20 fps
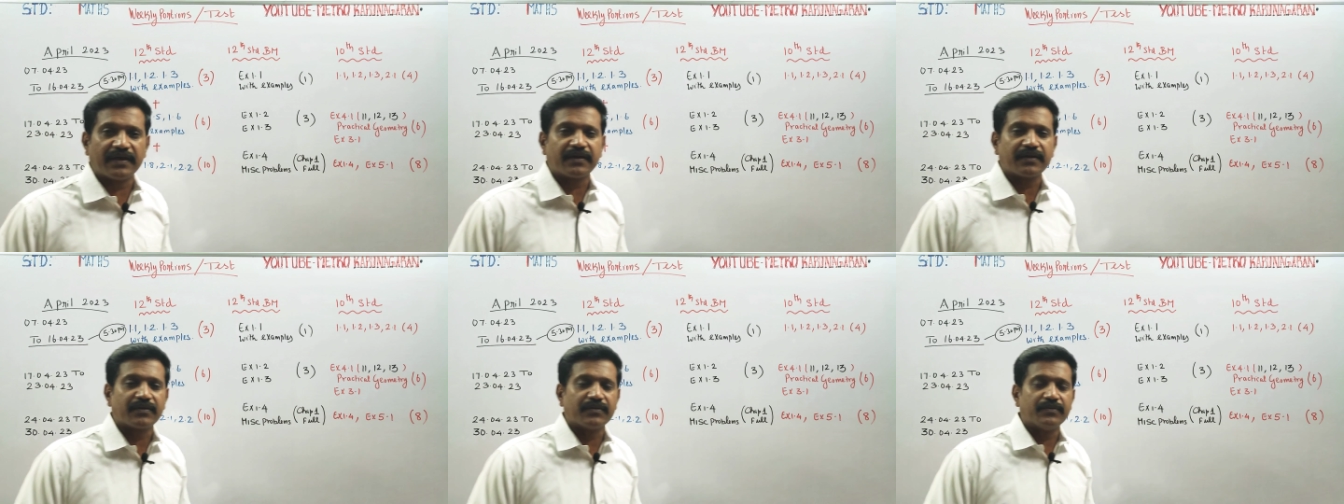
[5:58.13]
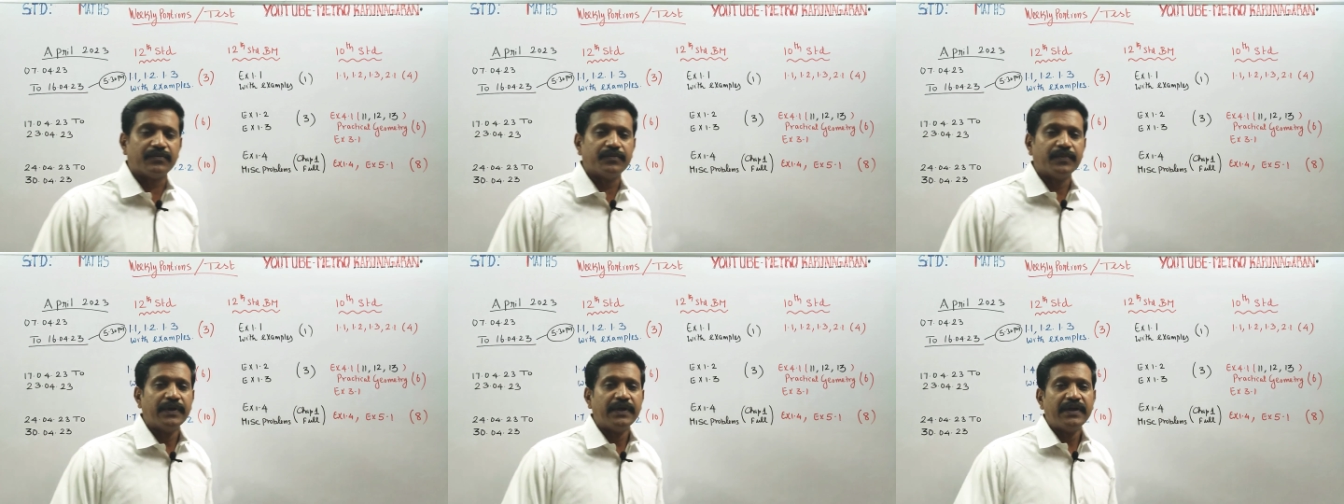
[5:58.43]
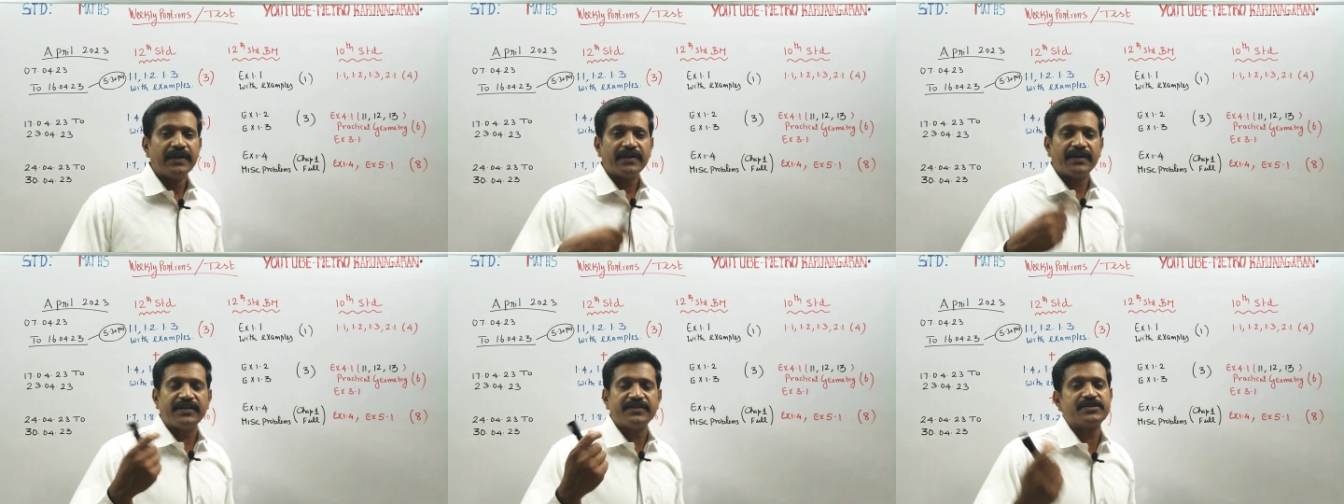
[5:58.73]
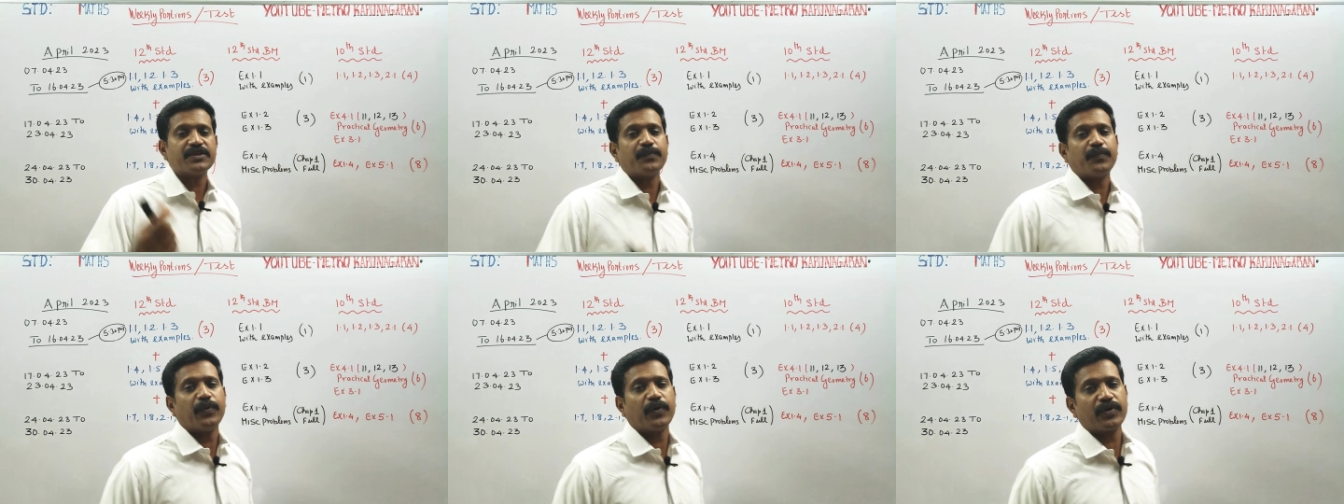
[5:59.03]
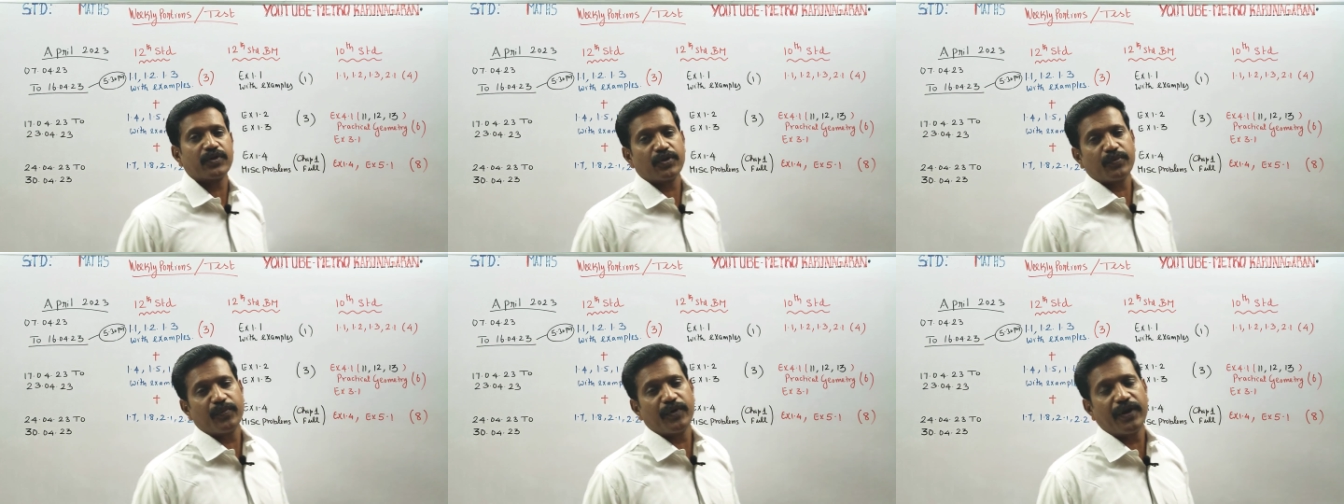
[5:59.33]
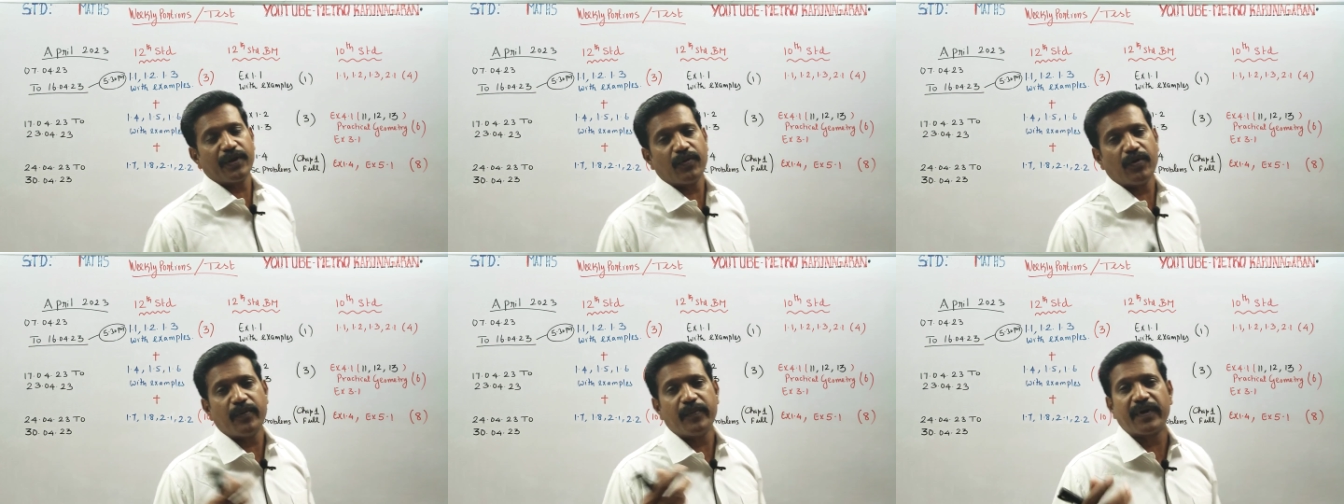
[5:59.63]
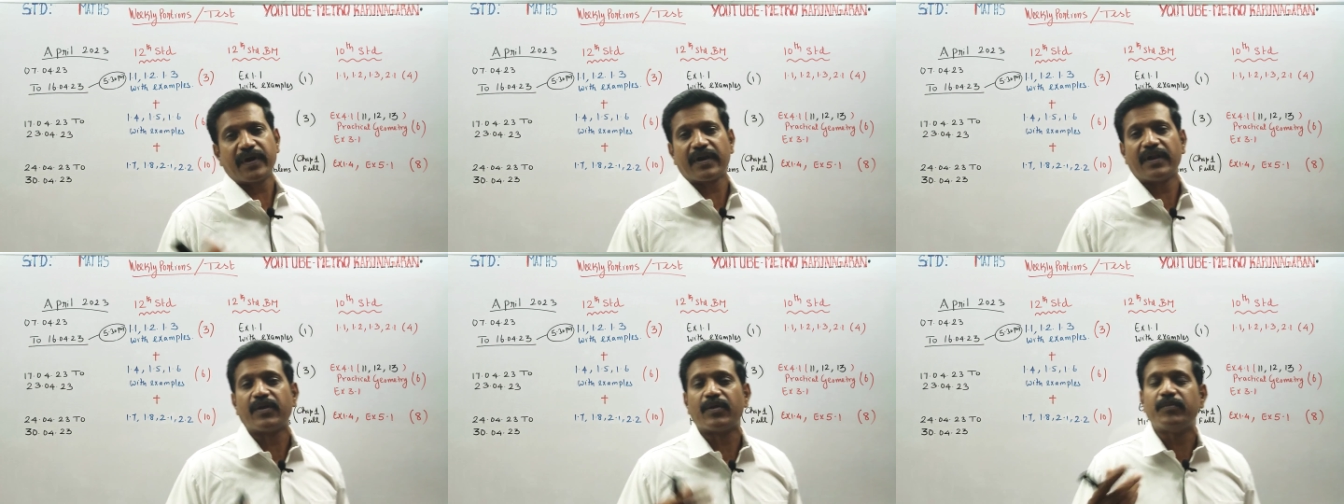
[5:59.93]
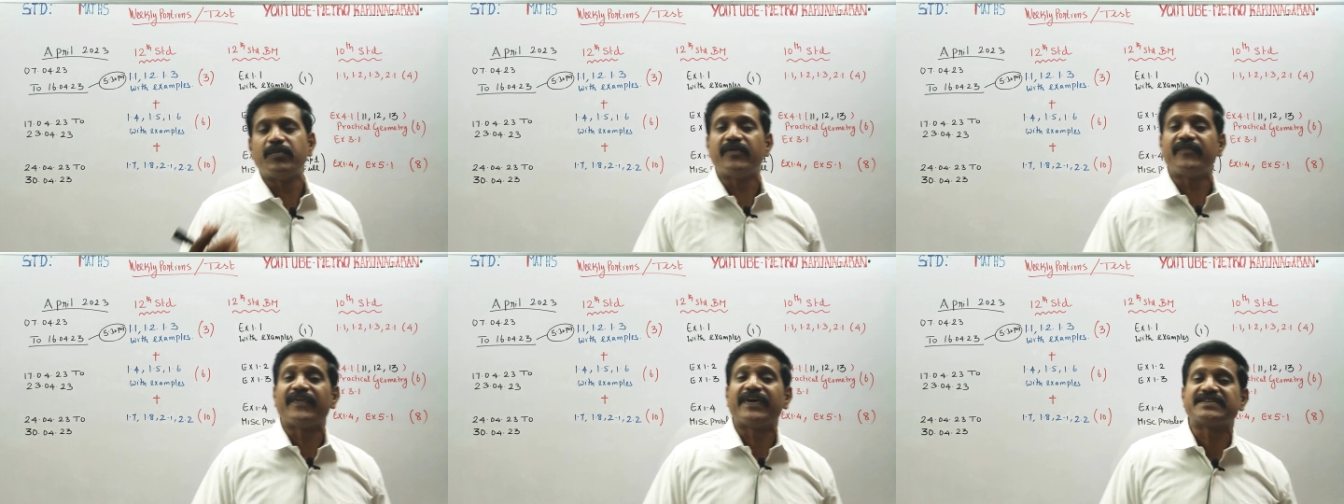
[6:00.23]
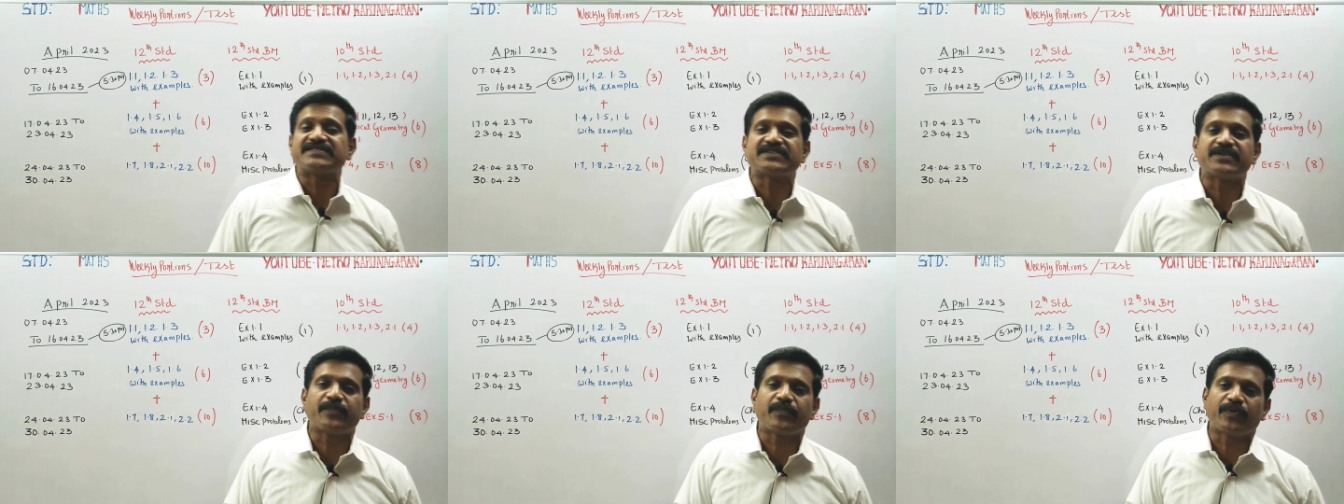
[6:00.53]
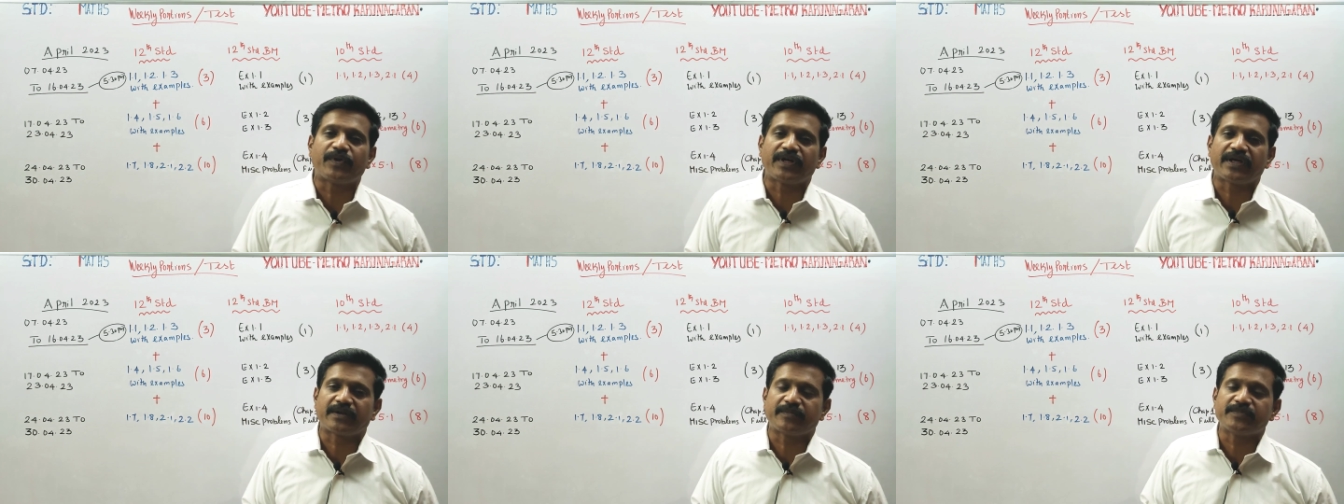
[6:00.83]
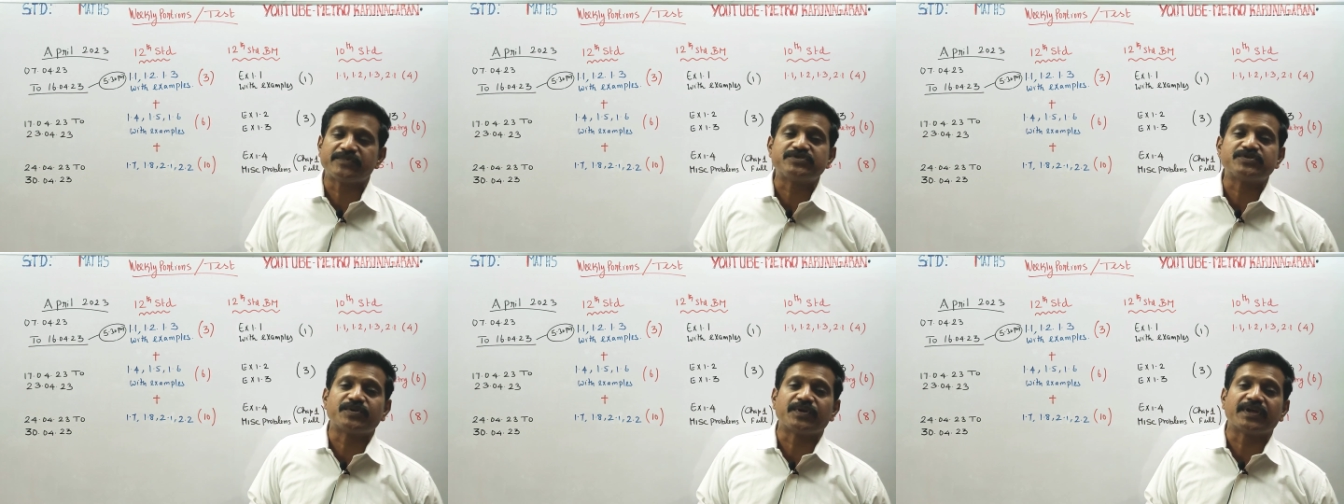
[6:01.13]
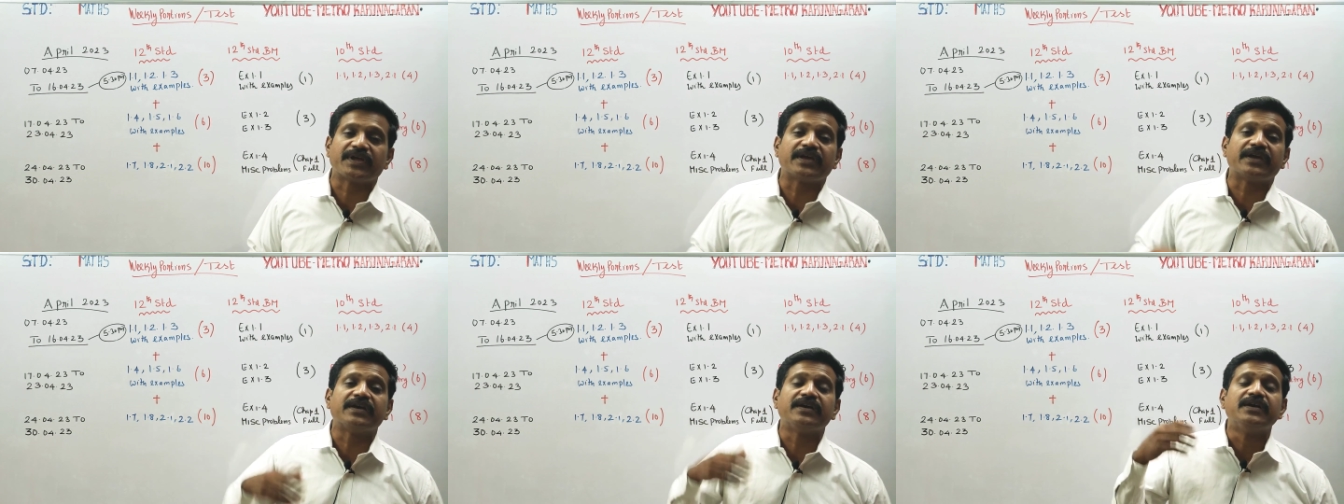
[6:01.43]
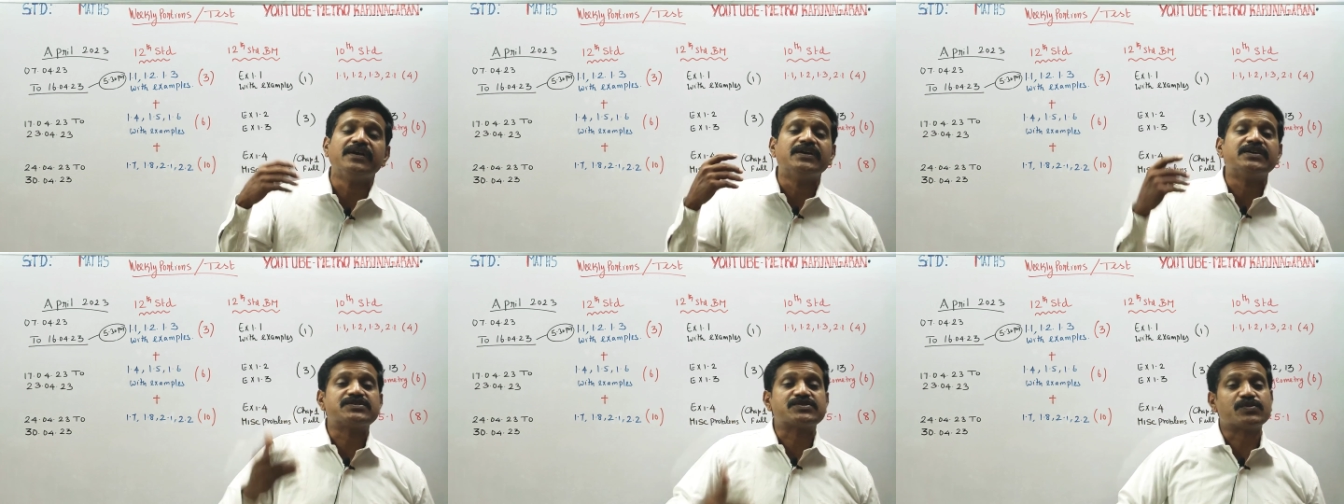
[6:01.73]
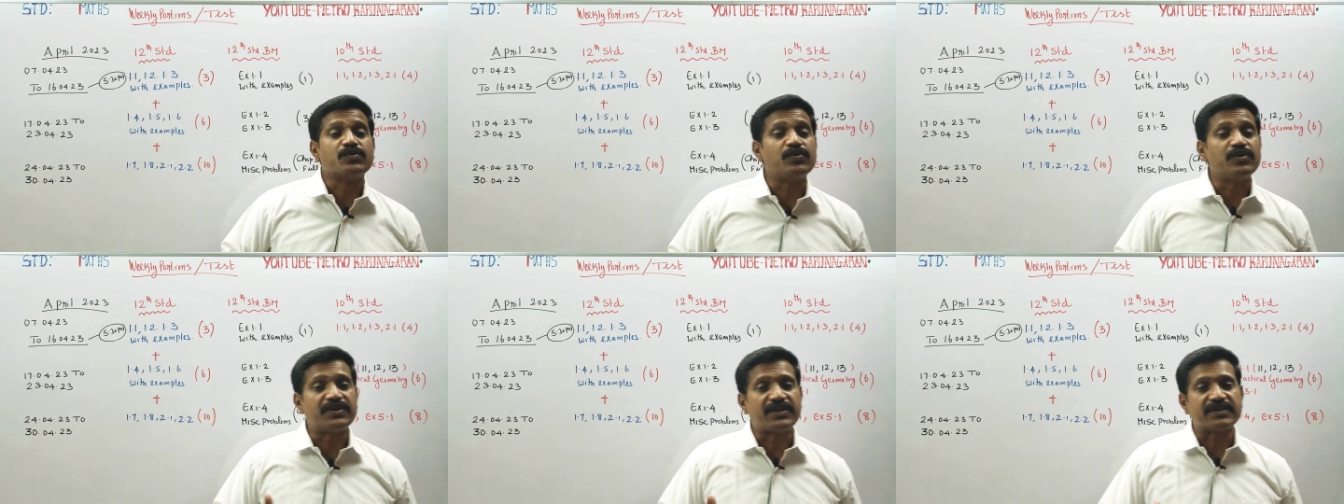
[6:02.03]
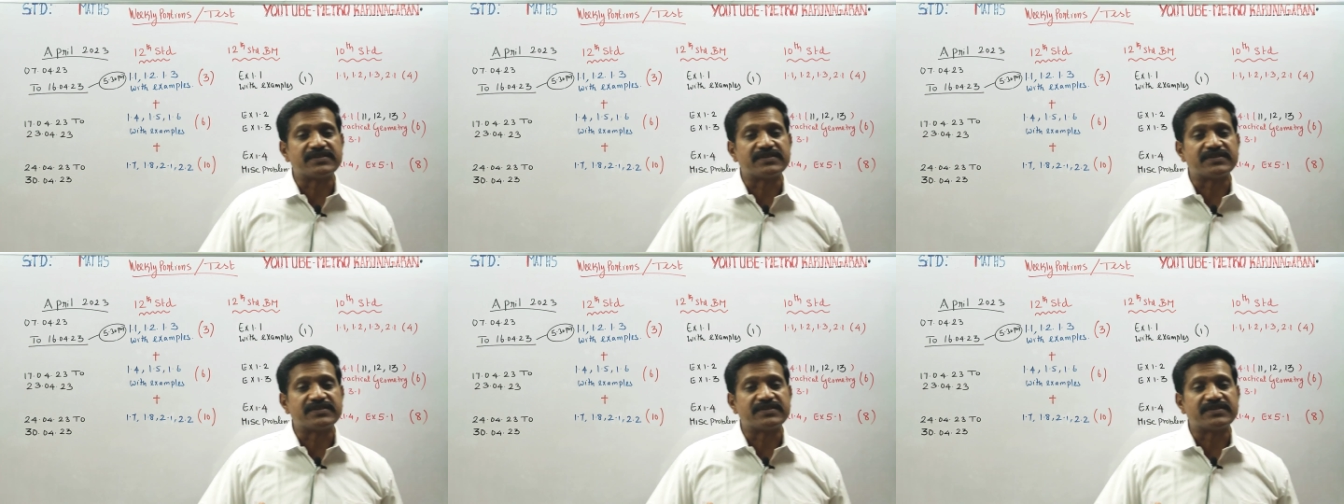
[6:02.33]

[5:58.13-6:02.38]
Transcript: இருக்கும் டீச்சர் போகிறதுக்கு முன்னாடி ஹோம்ஒர்க்லாம் ரொம்ப ஃபாஸ்ட் ஃபாஸ்ட்டாக போட ஆரம்பிச்சிருவீங்க ஸ்கூல்